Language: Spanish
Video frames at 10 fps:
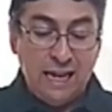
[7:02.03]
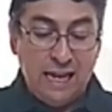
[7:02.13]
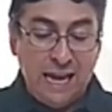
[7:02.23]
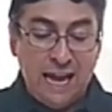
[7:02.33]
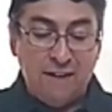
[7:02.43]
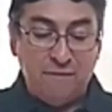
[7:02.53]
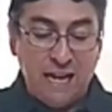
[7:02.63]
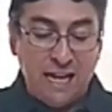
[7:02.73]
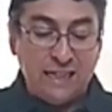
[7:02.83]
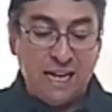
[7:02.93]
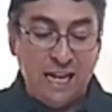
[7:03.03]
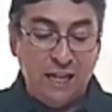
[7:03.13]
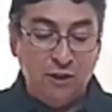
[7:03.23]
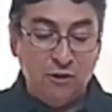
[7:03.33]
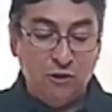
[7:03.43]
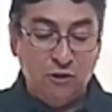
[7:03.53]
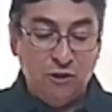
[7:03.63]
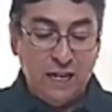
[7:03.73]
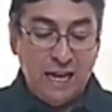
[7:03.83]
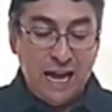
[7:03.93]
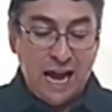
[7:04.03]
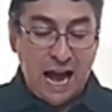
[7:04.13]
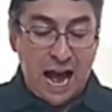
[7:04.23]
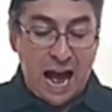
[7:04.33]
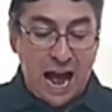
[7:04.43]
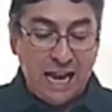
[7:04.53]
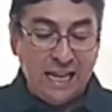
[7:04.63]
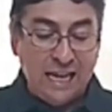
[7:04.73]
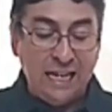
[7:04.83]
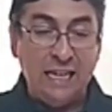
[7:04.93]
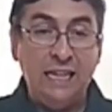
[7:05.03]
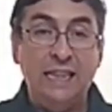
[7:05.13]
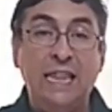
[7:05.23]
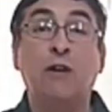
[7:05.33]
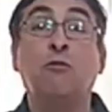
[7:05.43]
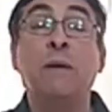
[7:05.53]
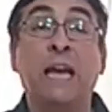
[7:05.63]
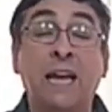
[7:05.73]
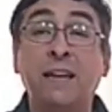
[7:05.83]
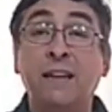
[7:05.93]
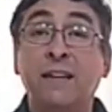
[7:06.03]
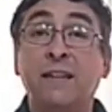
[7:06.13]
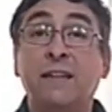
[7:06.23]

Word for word: ¿le habrá traído alguien de comer?